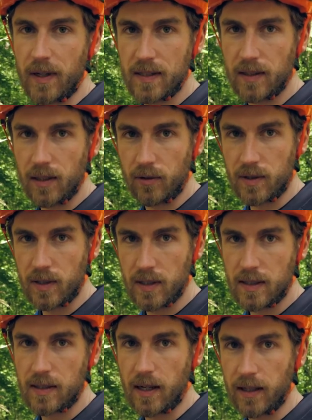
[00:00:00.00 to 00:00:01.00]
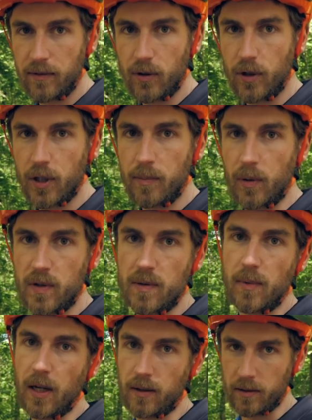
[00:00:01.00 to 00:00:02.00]
Was genau das ist, zeigen wir euch bei uns
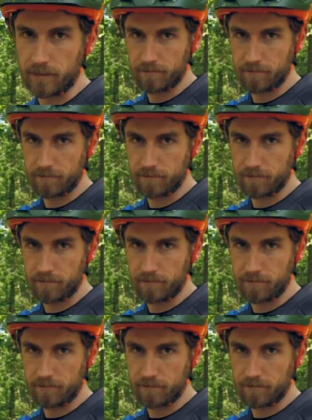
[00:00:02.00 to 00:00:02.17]
im Lager.